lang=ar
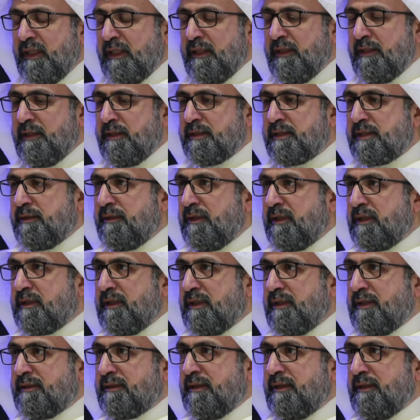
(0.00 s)
سواء
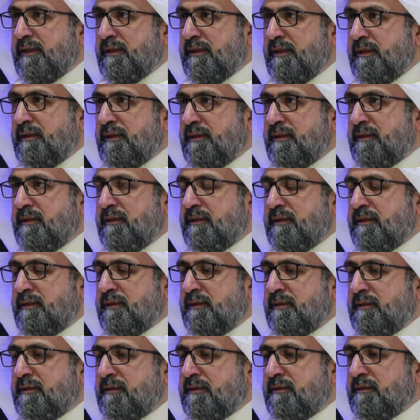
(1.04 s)
كانت هذه
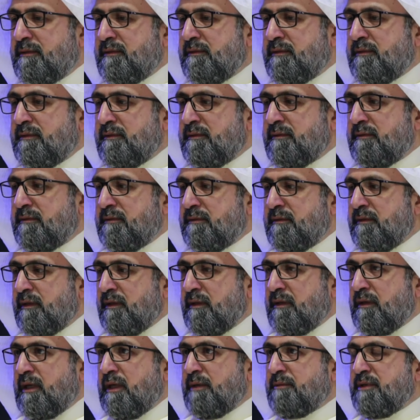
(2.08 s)
آه،
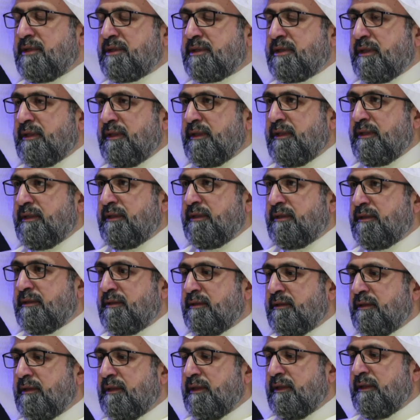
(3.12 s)
الرقابة الشرعية
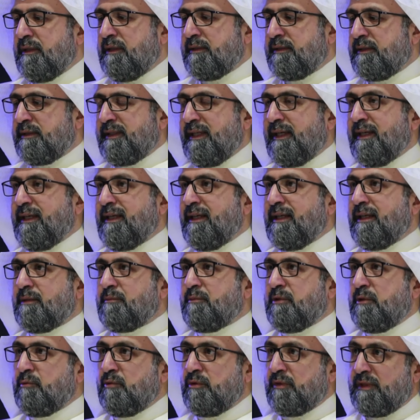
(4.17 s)
تتعلق
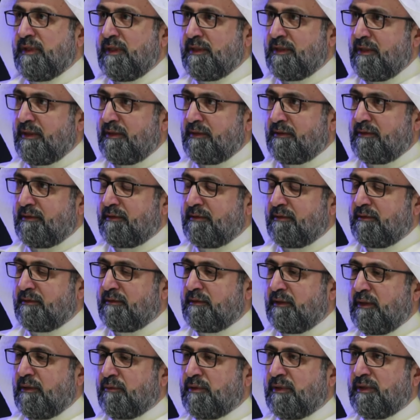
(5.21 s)
بالمنتجات
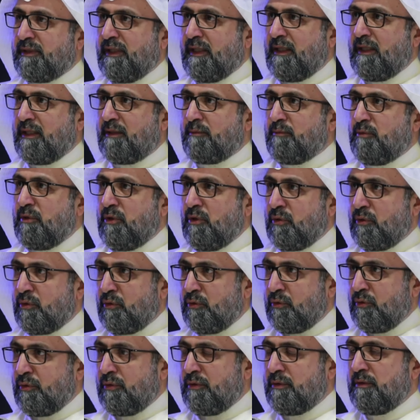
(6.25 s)
أو تتعلق
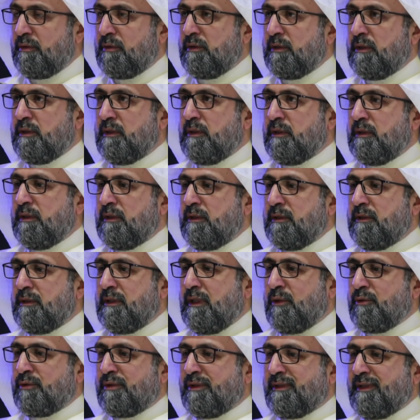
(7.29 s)
بالعقود
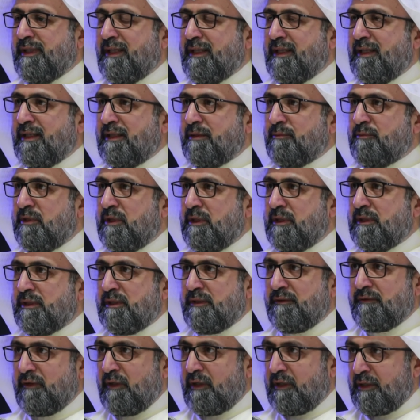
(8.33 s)
او تتعلق
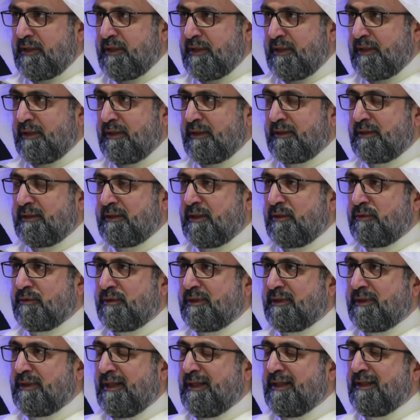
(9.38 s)
بالاتفاقيات او
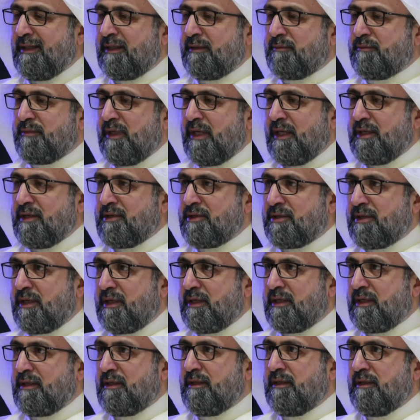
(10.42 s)
تتعلق باي
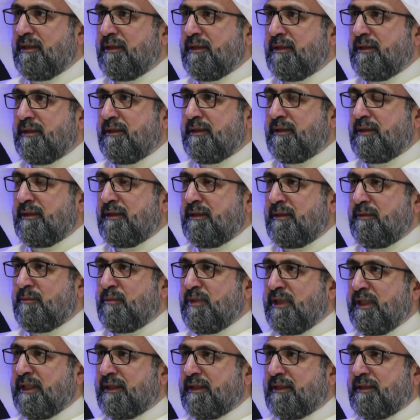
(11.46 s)
شيء
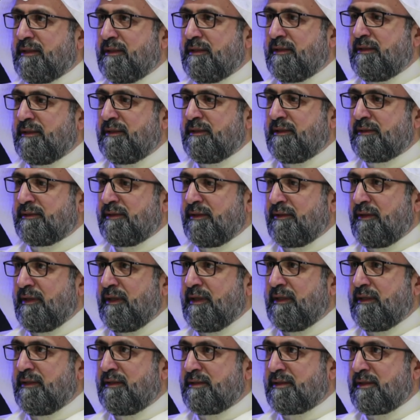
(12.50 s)
البنك آه،
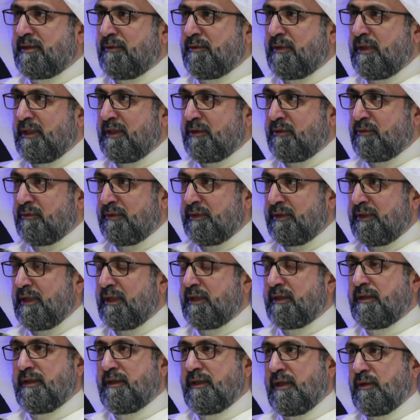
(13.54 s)
يطرحه سواء يكون
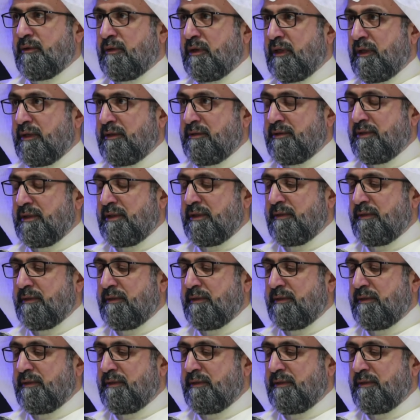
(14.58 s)
داخلي او خارجي.